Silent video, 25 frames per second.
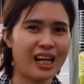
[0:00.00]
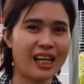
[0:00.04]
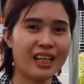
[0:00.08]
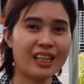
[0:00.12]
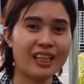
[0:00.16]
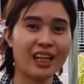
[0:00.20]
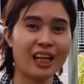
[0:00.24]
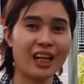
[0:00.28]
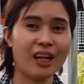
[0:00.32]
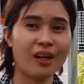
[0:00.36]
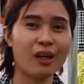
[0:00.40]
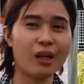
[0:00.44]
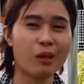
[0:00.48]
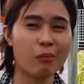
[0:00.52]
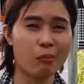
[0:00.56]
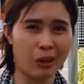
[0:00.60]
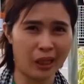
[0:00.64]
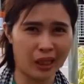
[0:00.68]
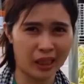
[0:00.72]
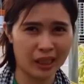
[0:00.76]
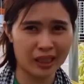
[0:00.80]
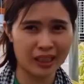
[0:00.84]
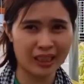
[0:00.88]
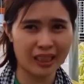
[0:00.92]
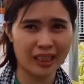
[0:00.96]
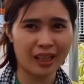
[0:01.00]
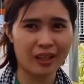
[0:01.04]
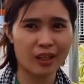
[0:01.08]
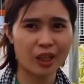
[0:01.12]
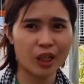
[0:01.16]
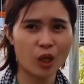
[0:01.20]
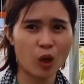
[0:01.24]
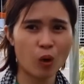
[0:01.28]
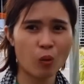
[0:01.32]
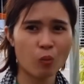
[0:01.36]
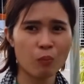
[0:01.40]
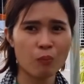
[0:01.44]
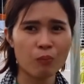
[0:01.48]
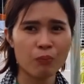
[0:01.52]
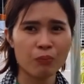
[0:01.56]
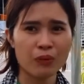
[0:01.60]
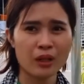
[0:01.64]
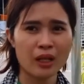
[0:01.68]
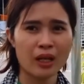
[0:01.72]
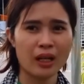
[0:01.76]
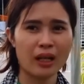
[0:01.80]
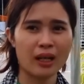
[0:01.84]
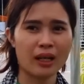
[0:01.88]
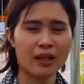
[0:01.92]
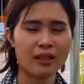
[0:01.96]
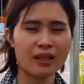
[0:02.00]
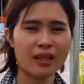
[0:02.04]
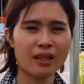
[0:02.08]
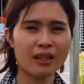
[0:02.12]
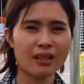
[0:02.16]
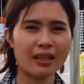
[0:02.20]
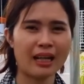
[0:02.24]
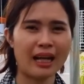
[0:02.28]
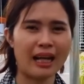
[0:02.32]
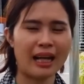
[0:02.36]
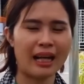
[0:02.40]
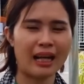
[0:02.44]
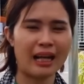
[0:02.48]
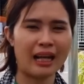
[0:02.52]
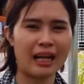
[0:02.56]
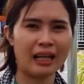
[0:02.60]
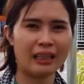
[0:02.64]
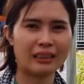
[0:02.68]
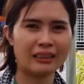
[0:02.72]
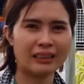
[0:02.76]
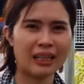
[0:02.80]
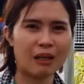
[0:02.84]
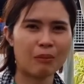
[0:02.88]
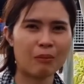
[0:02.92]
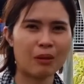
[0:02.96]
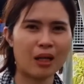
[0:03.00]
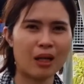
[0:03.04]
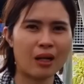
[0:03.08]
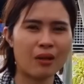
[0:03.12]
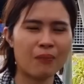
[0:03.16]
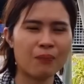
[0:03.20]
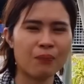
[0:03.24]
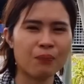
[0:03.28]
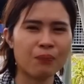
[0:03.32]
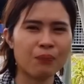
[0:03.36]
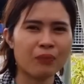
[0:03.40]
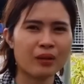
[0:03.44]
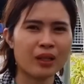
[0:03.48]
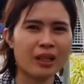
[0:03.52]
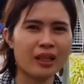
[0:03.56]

trái cherry mỹ cherry úc à, rất là sao bà con